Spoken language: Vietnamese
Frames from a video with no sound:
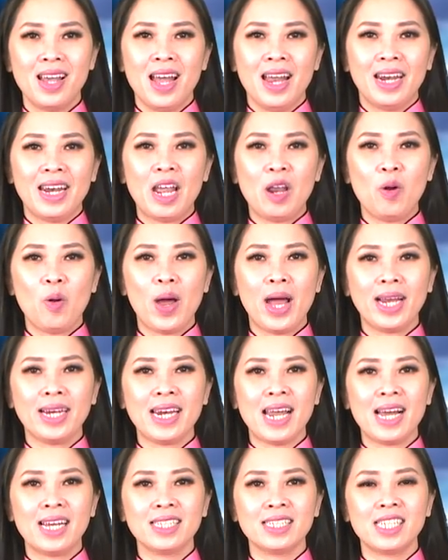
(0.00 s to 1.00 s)
Đài Loan
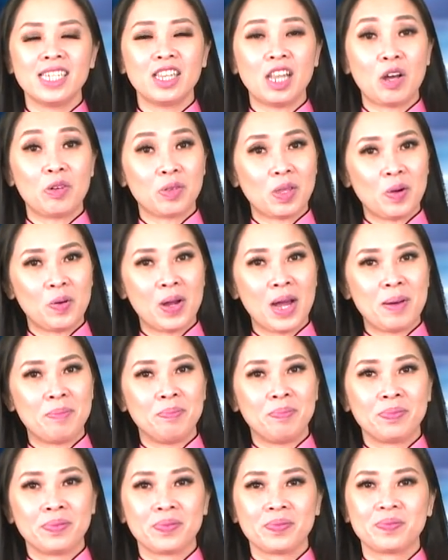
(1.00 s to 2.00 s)
đang chế tạo tàu ngầm.
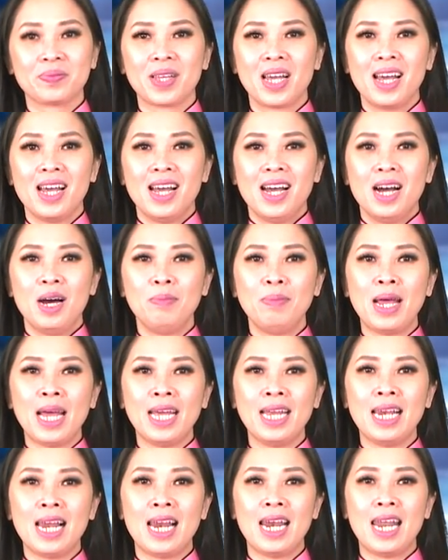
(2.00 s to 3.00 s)
Hôm
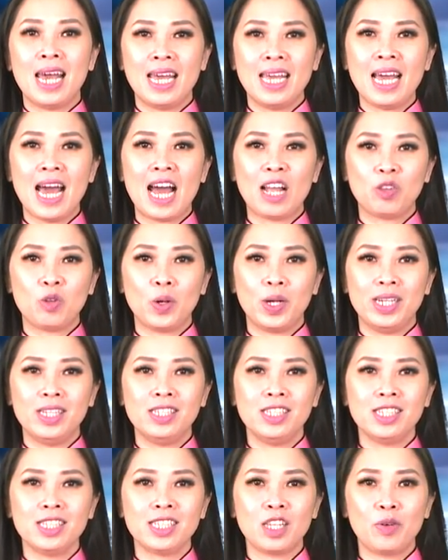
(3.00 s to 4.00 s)
nay là lễ hạ thủy
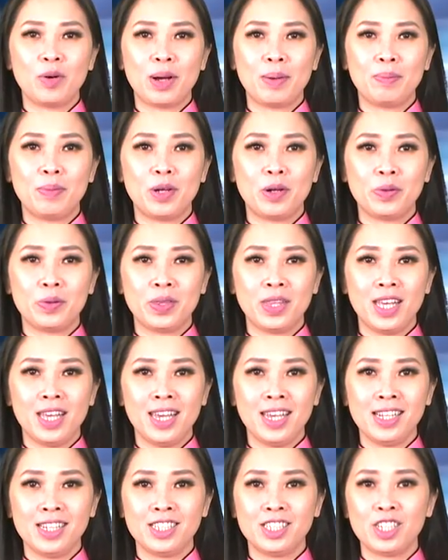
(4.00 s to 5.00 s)
chiếc tàu ngầm đầu
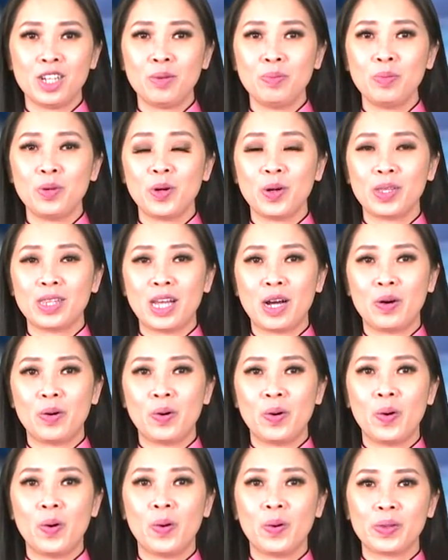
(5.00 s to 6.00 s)
tiên trong đội tàu
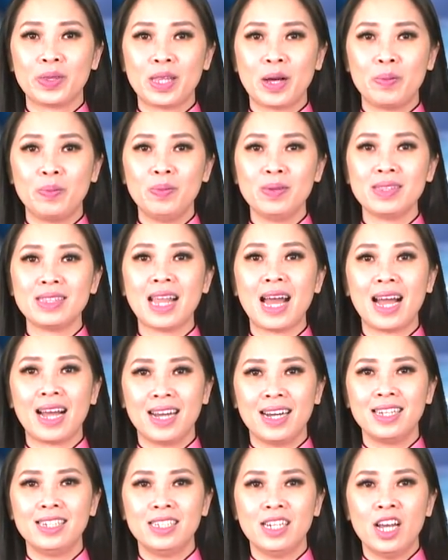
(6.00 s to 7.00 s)
hộ tống tàng
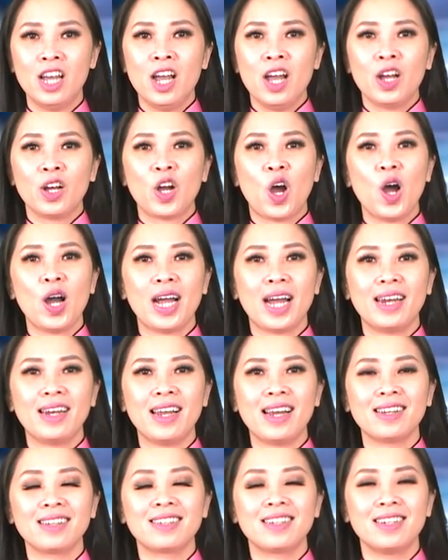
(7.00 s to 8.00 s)
hình có khả
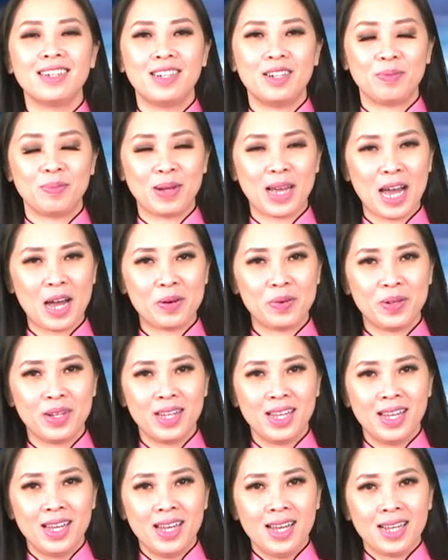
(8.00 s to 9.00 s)
năng cơ động cao.
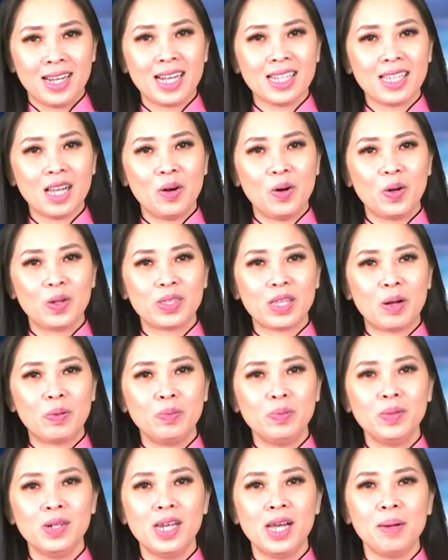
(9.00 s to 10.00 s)
Các tàu hộ
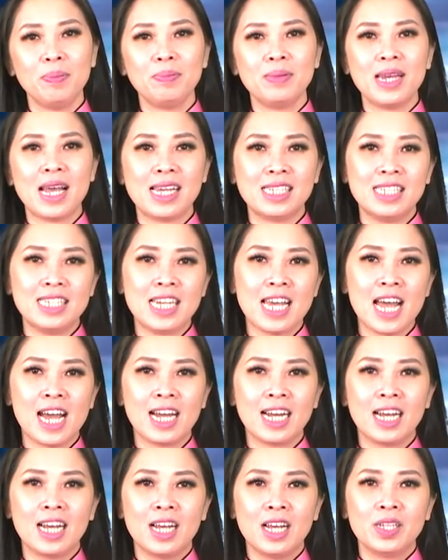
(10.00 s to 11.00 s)
tống lớp Da
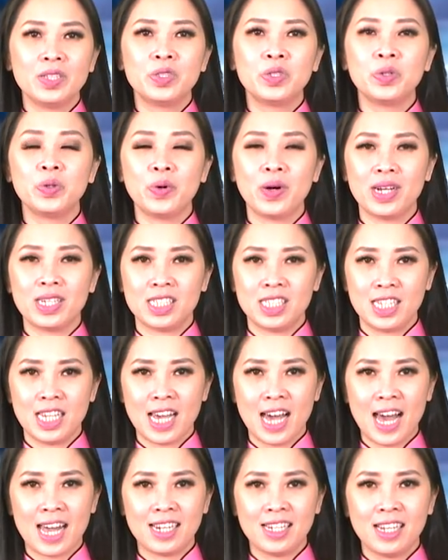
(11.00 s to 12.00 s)
Giang, Tua
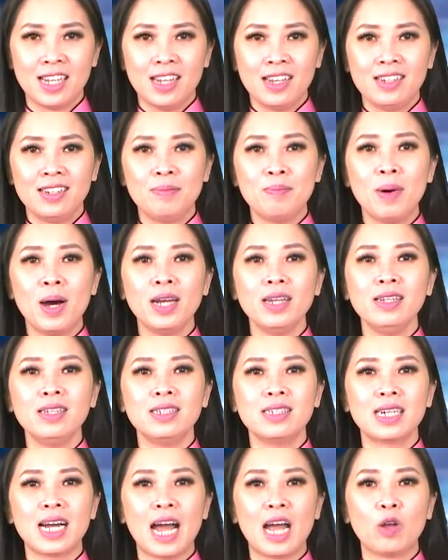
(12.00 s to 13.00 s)
Chian mới
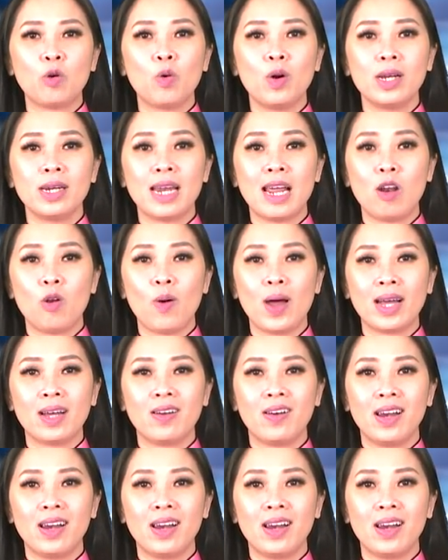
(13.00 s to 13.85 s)
được Hải quân Đài Loan gọi